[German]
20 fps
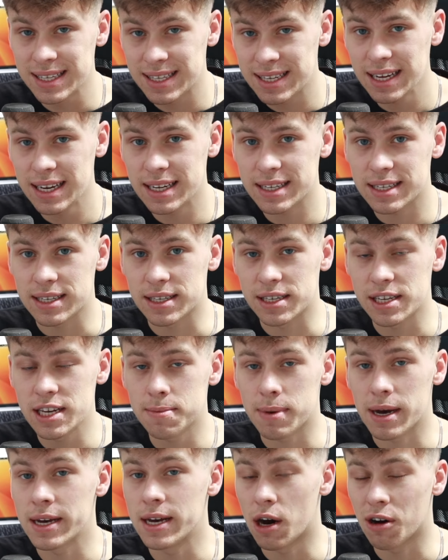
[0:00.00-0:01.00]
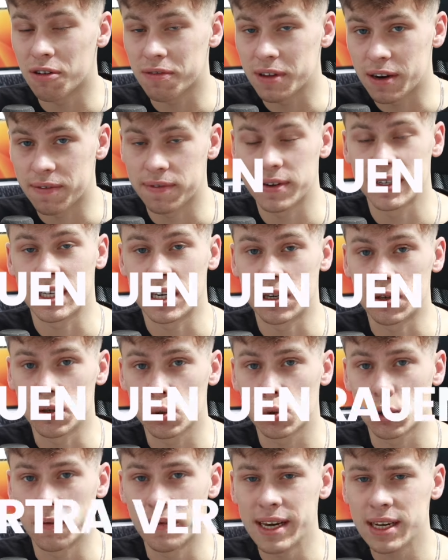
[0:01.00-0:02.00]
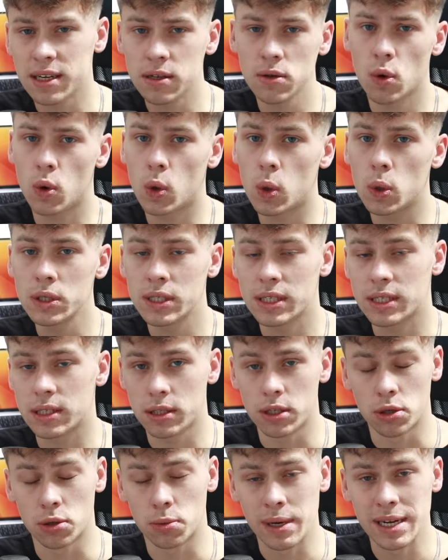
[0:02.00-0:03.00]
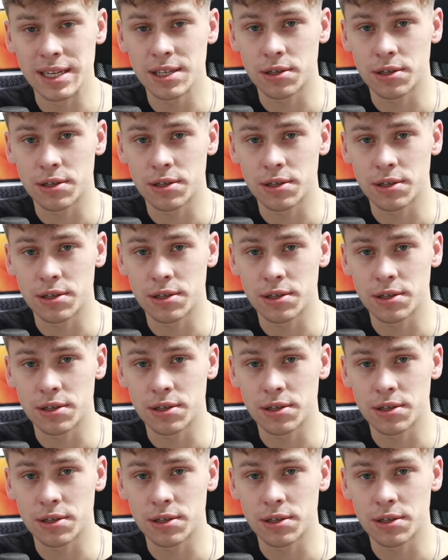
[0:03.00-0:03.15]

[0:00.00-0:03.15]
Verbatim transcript: Ziel ist es hierbei auch wieder Vertrauen zu erwecken und die Domain